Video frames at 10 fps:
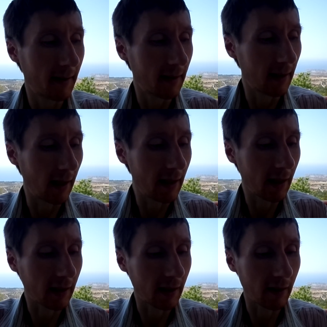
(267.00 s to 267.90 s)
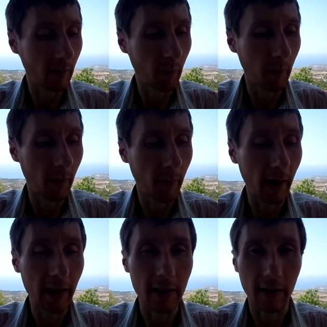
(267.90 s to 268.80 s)
для некоторых
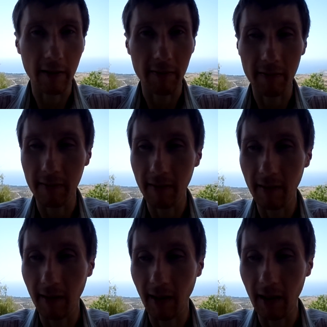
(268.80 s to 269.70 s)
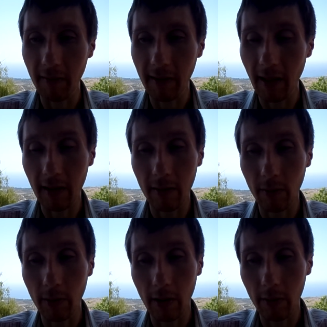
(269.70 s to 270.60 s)
политиков, клеветать друг
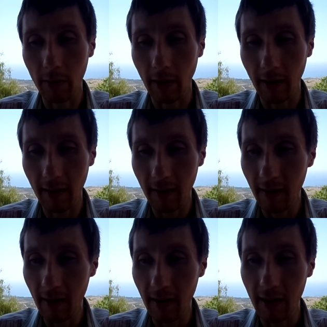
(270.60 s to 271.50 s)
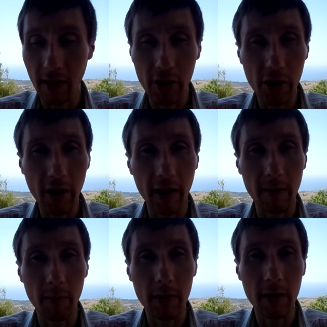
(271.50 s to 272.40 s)
на друга и разжигать
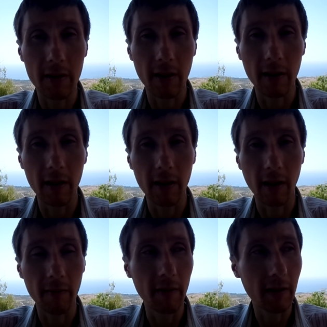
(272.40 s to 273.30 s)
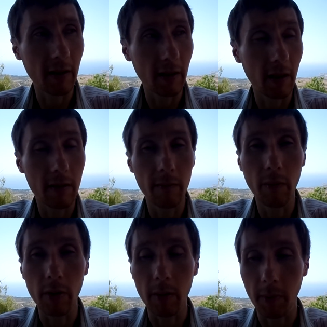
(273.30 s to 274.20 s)
межнациональные конфликты и даже
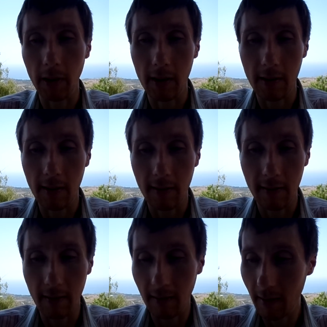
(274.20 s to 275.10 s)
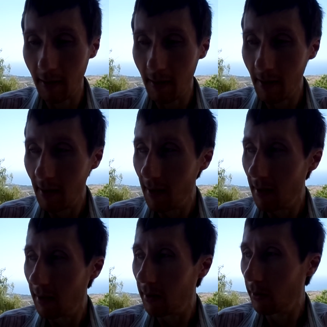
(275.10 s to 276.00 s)
войны пытаться раз.
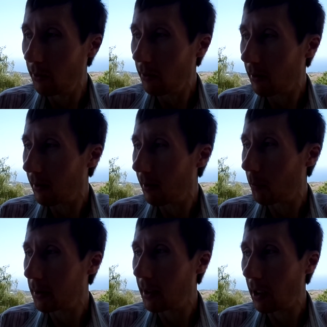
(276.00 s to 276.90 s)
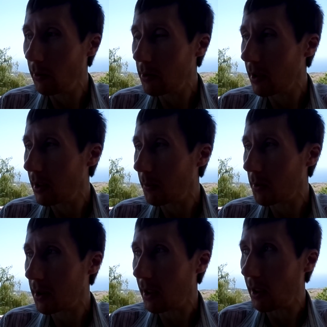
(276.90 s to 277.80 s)
Но поддаются этим
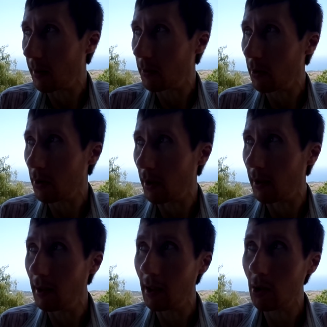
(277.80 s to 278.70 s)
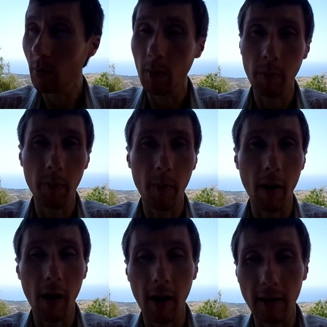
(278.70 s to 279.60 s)
настроениям тоже не особо
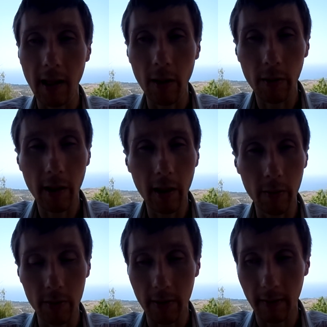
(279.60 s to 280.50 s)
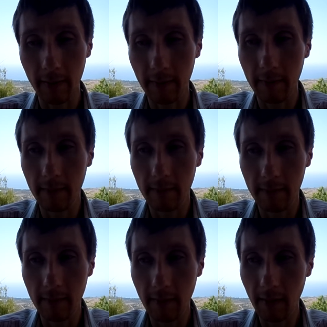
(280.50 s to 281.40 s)
далекие люди,
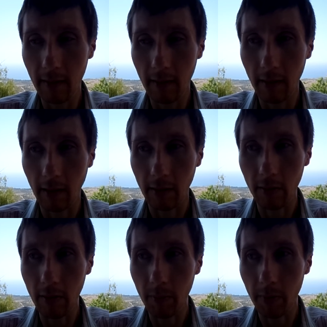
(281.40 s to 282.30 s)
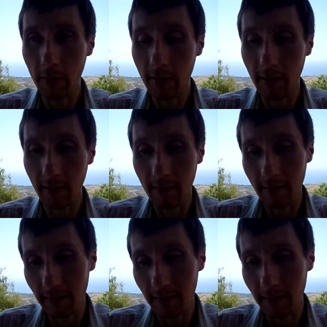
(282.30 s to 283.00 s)
которые просто